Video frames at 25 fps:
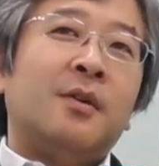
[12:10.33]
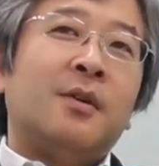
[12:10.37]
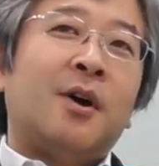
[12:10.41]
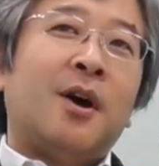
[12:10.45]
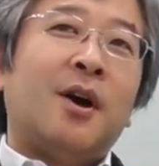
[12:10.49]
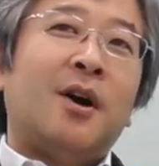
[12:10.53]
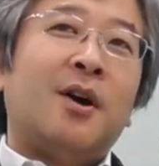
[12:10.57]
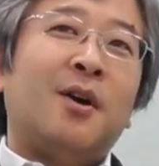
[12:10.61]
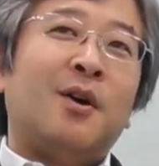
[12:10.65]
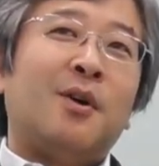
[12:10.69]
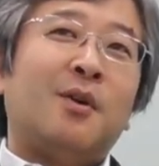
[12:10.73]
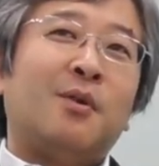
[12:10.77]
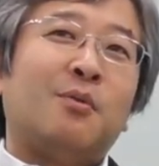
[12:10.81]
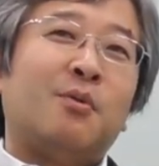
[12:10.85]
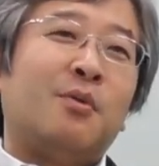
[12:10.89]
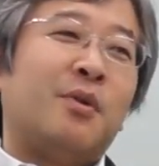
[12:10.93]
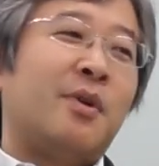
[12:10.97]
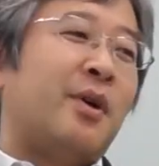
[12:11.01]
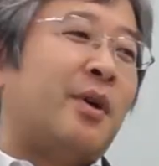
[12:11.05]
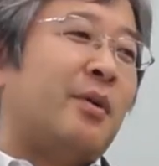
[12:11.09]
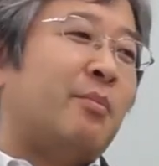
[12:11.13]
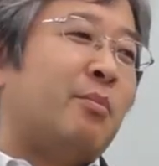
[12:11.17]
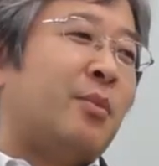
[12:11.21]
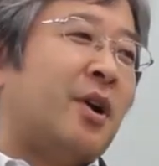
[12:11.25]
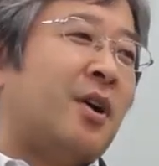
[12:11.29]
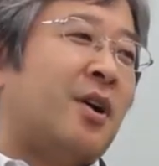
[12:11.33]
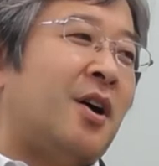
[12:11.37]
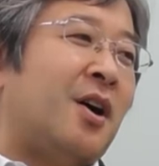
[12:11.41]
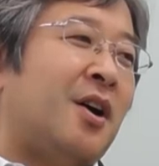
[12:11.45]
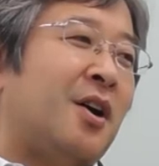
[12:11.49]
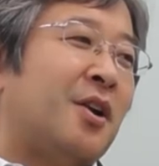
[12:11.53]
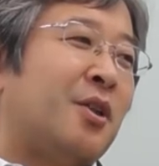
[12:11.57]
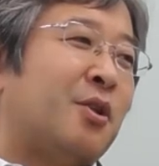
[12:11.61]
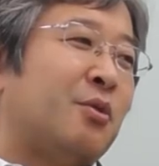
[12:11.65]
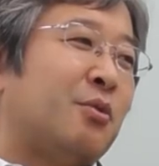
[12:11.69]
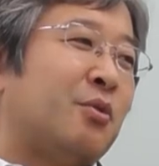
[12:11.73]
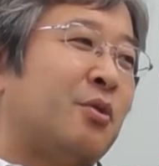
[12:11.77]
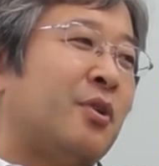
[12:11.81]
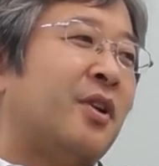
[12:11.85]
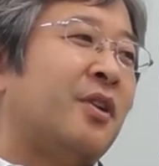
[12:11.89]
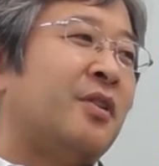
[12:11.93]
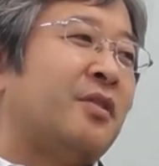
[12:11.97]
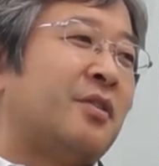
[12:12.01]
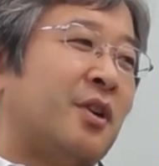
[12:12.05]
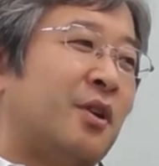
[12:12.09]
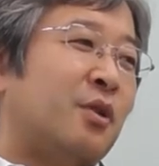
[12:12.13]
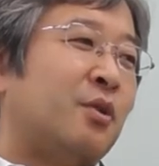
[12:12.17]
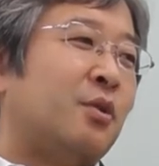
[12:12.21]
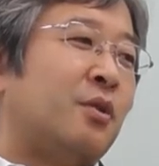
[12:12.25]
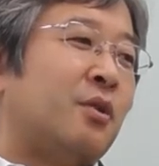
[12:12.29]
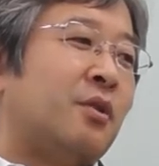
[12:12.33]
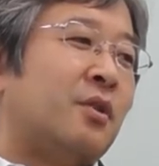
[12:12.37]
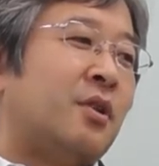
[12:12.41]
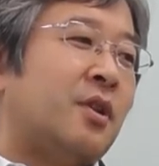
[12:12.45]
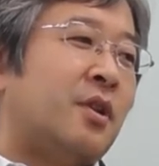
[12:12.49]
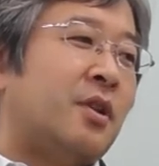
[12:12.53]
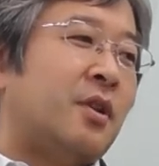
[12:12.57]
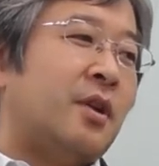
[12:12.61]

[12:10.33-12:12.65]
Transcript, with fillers: ああ、これはあんまり考えたことないですけど、